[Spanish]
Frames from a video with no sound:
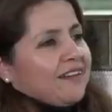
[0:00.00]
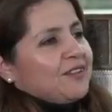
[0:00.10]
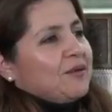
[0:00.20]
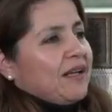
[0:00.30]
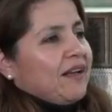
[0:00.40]

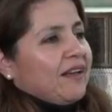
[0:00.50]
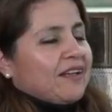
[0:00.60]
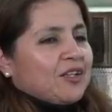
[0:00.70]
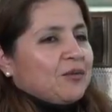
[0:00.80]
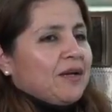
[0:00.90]
cruel.
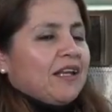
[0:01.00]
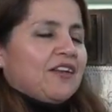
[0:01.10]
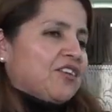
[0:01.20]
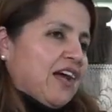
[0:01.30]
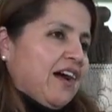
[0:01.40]
Es cruel
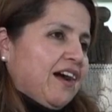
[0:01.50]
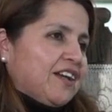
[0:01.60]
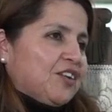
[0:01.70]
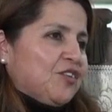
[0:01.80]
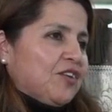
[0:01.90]
en
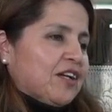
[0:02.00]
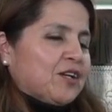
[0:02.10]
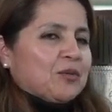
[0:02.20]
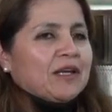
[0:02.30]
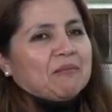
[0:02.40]
horarios, es
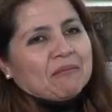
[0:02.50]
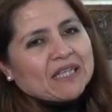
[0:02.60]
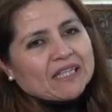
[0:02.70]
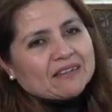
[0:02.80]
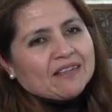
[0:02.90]
cruel en
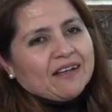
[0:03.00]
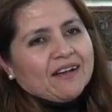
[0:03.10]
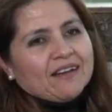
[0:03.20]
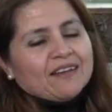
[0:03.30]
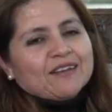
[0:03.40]

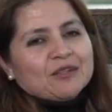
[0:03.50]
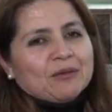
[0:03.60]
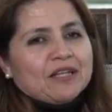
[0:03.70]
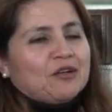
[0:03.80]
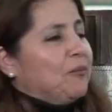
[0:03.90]
metas, es
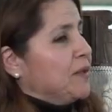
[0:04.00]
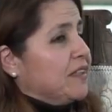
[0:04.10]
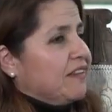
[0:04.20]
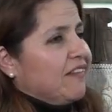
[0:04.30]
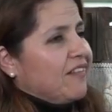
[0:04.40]
cruel en
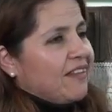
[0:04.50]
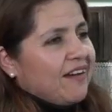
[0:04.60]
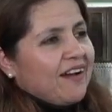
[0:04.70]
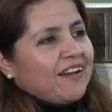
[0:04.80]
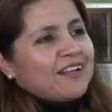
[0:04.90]

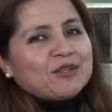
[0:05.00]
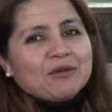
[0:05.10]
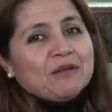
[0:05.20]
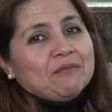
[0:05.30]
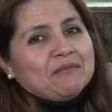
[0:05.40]
competitividad, es
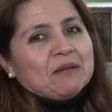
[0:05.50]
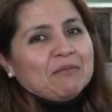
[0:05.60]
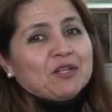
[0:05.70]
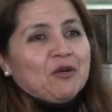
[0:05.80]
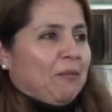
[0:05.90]
cruel en,
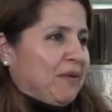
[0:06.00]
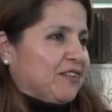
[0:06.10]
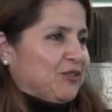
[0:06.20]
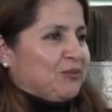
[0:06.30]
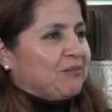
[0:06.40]
varios
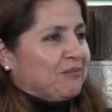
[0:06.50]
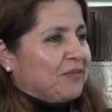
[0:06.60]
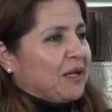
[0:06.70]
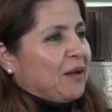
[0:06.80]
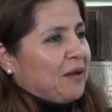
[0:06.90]
aspectos.
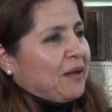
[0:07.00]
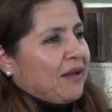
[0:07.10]
Oye,